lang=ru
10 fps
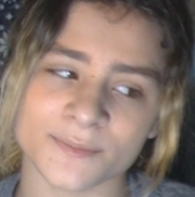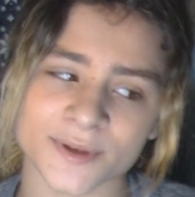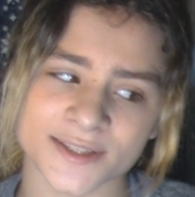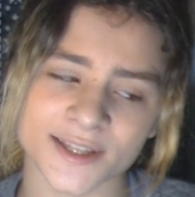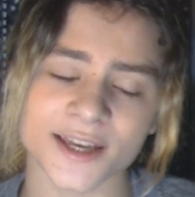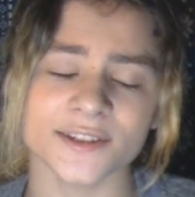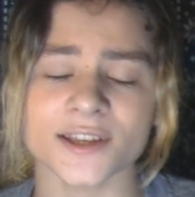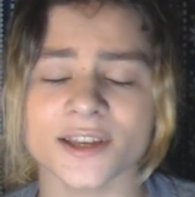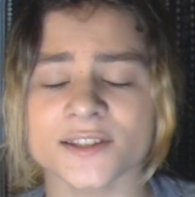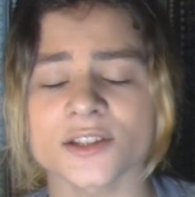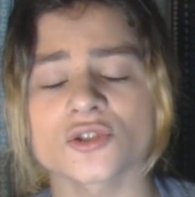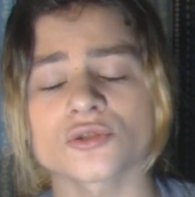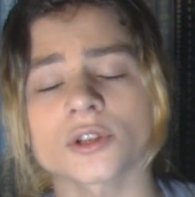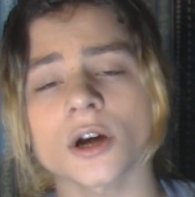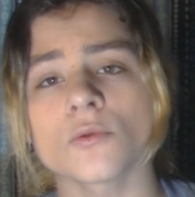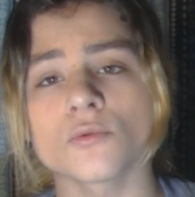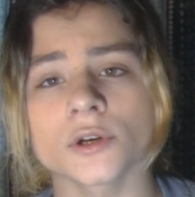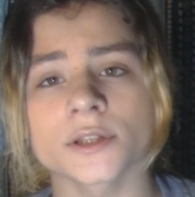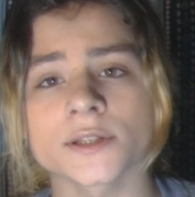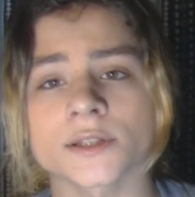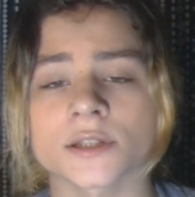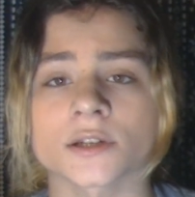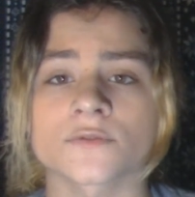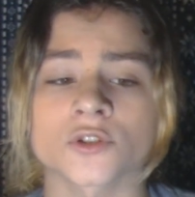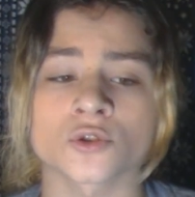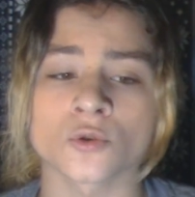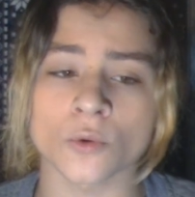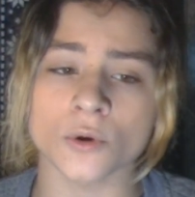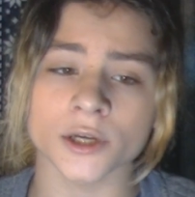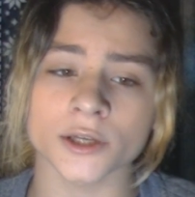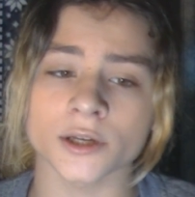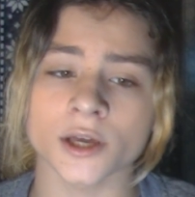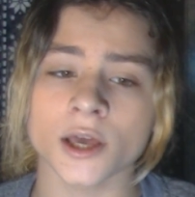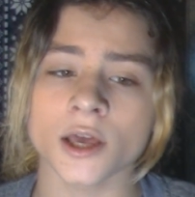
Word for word: Постоянно я слышу на улице, в школе,